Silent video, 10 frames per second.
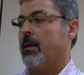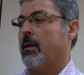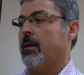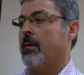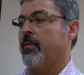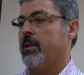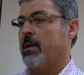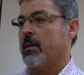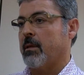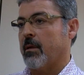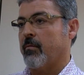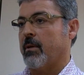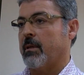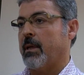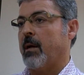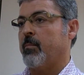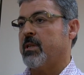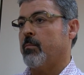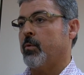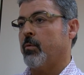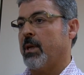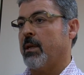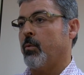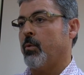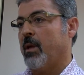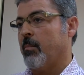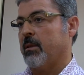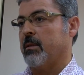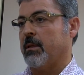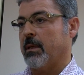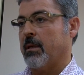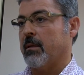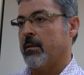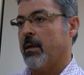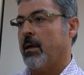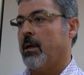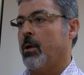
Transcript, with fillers: e, Fethiye taraflarında yani bizim Türkiye'nin güneybatı kıyılarında